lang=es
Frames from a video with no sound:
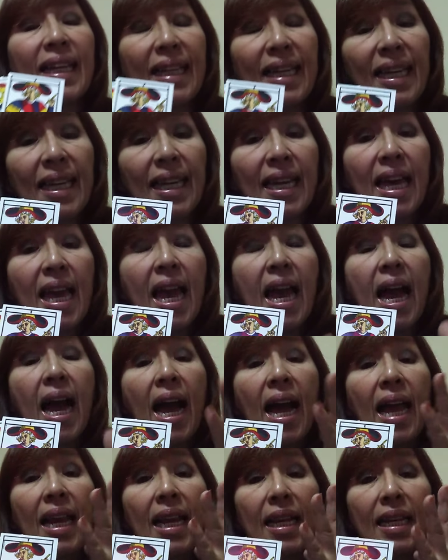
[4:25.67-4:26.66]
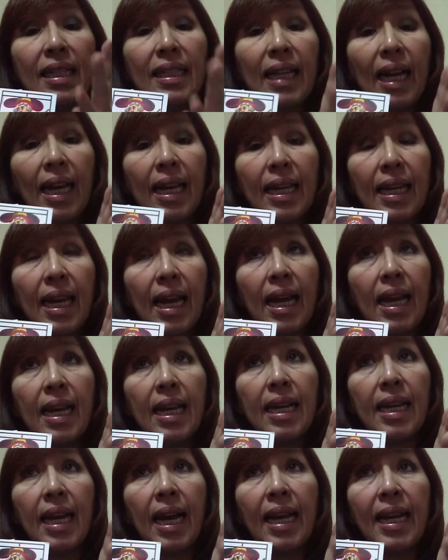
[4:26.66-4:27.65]
que al, al,
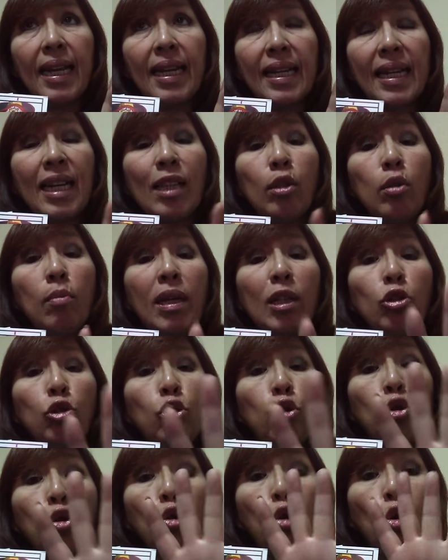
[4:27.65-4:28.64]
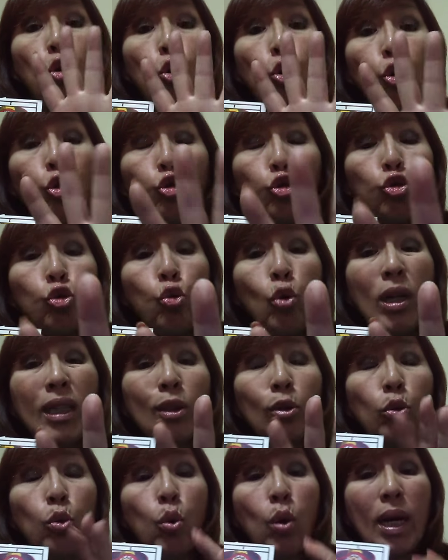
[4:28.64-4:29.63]
al arcano mayor con los
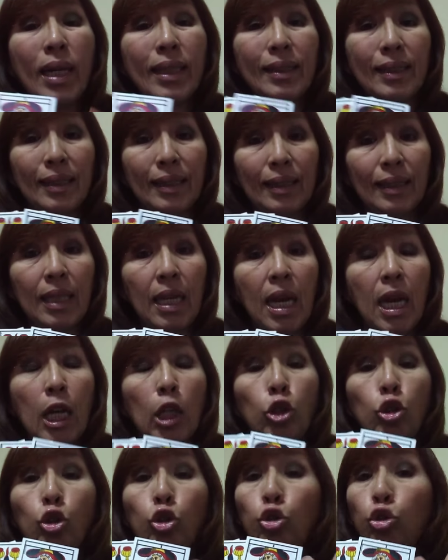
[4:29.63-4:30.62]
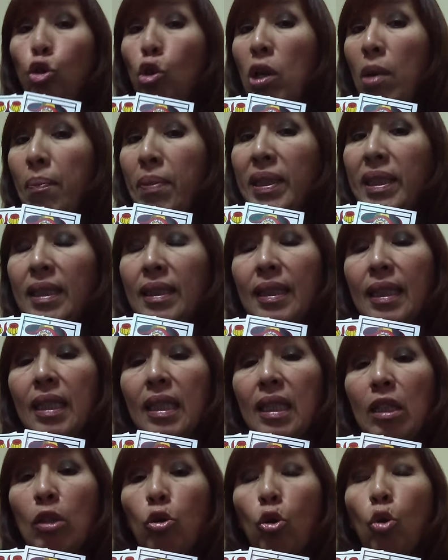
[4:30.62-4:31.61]
cuatro haces. Yo solamente te
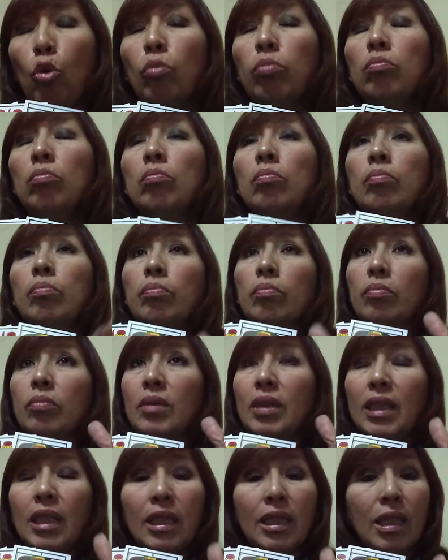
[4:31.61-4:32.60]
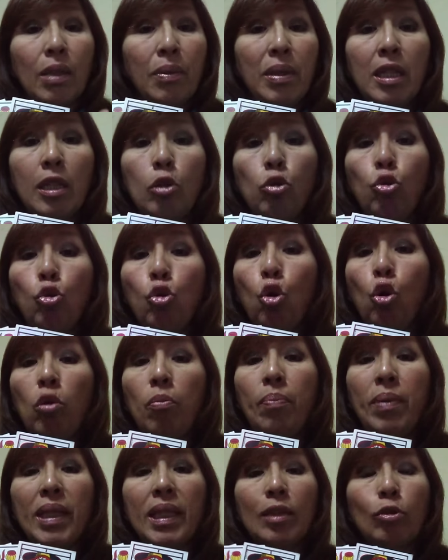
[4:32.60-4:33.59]
digo, se te viene un
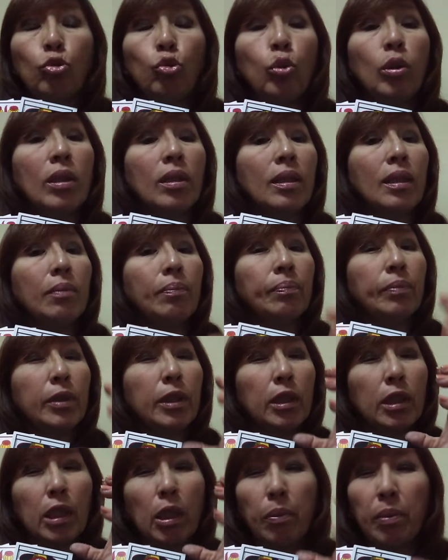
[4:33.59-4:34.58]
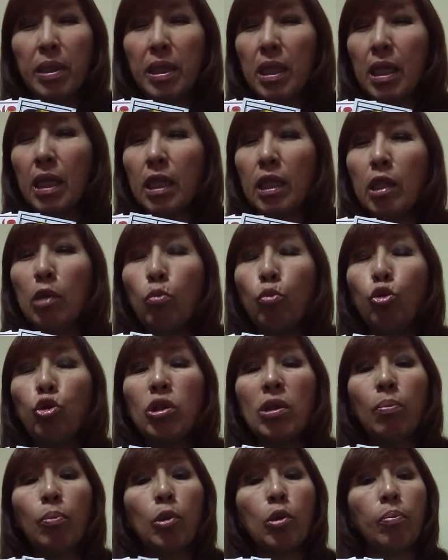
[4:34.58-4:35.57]
golpe de suerte, se te viene
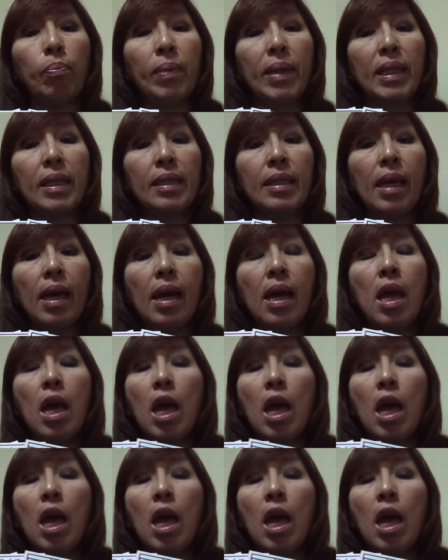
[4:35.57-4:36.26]
mucha prosperidad.